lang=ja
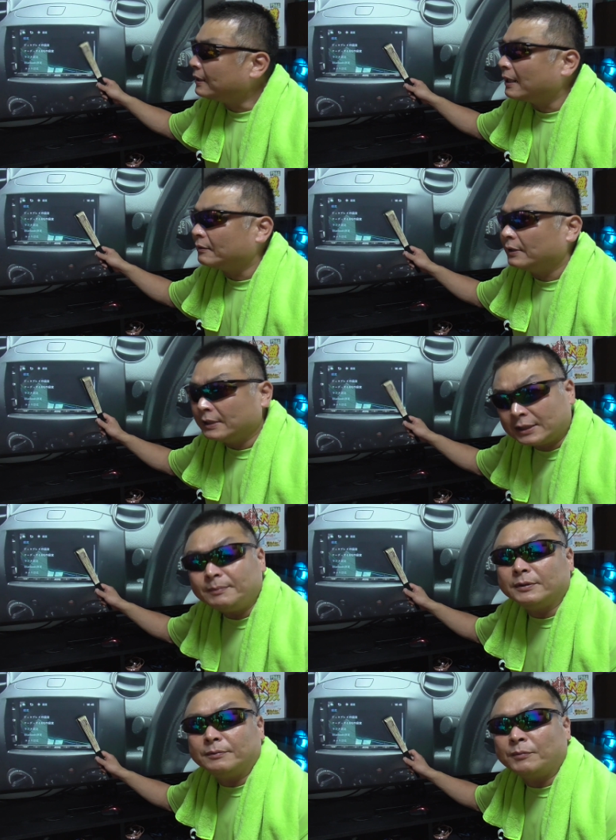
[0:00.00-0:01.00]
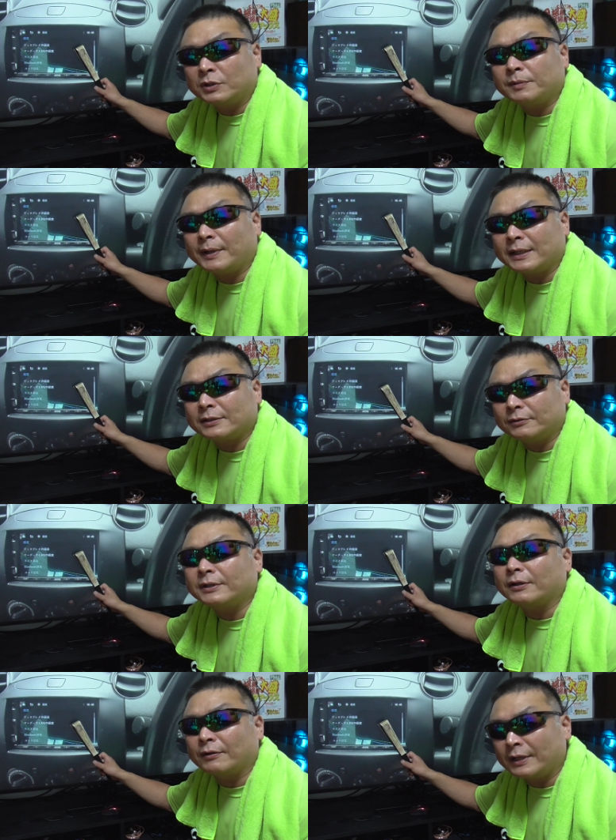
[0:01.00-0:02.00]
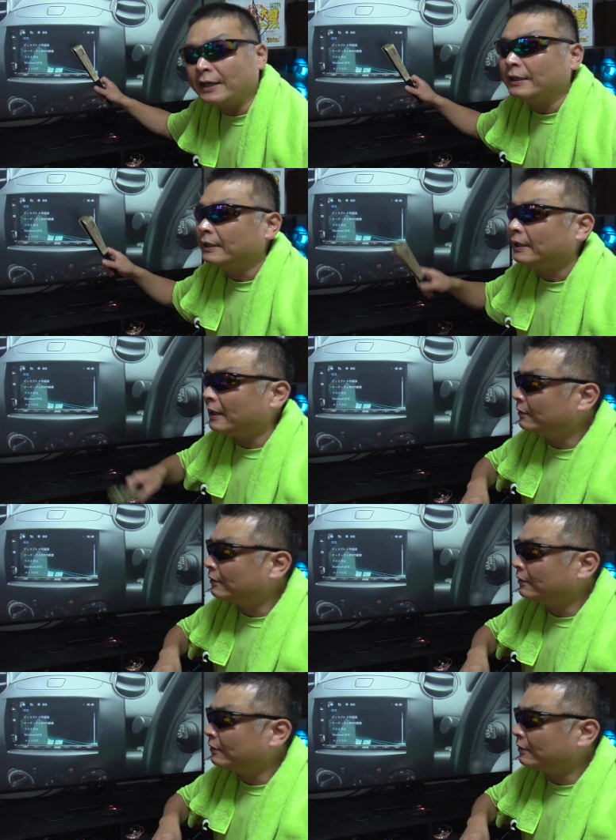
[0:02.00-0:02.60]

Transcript: ただの一部文字化けするけどねあ